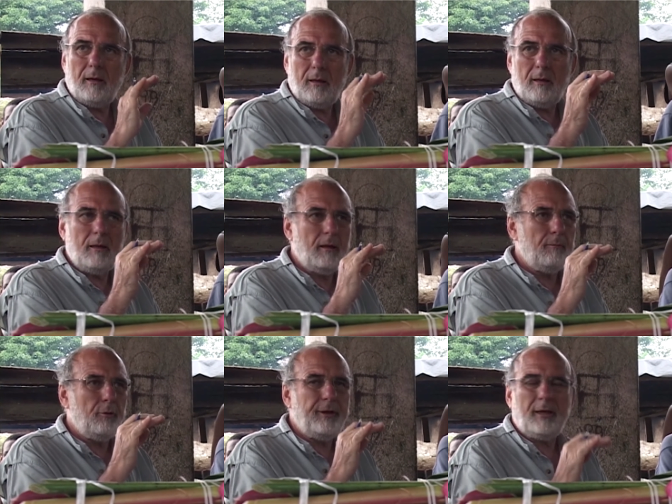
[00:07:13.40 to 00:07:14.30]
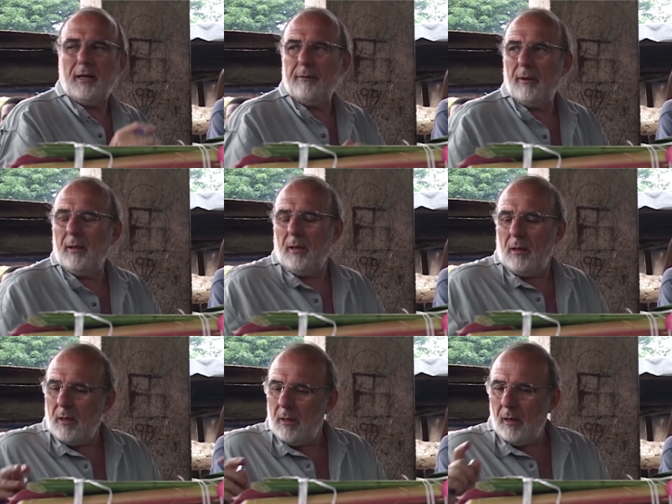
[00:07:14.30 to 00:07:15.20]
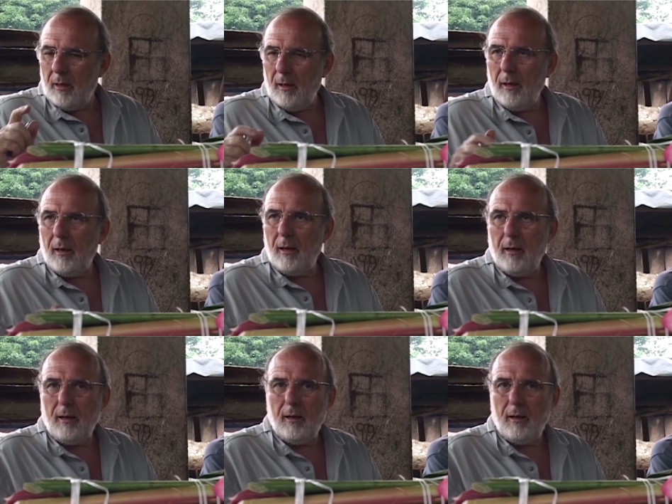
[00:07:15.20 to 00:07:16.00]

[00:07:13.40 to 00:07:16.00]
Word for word: Avec plus de 90 millions d'euros de chiffre d'affaires,